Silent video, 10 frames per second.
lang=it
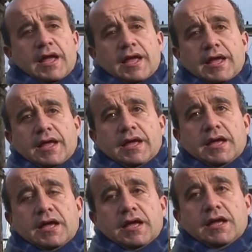
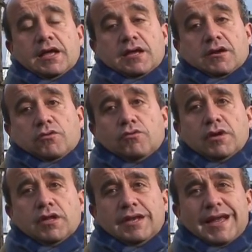eh, in
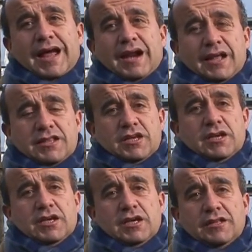cui si narra
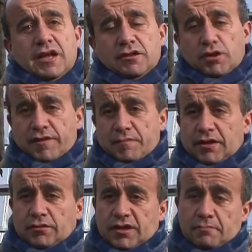di, nel
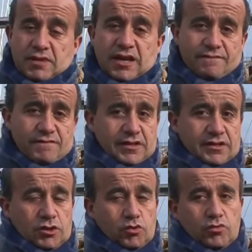ritrovamento del
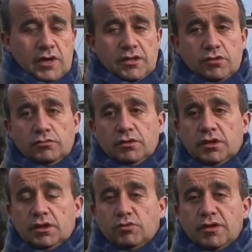1022 di,
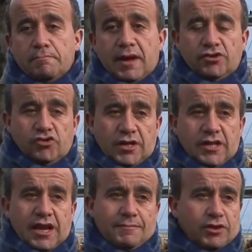un, di un'immagine
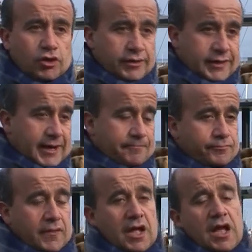della Madonna
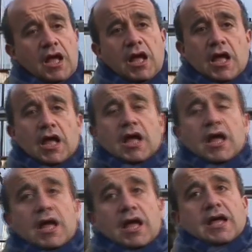
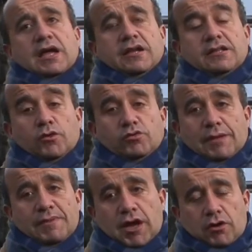eh,
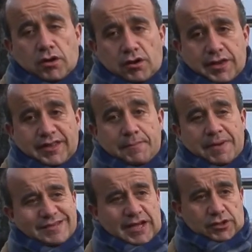ritenuta miracolosa dai
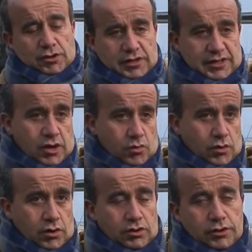pescatori del
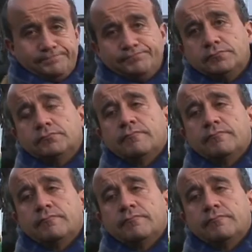luogo.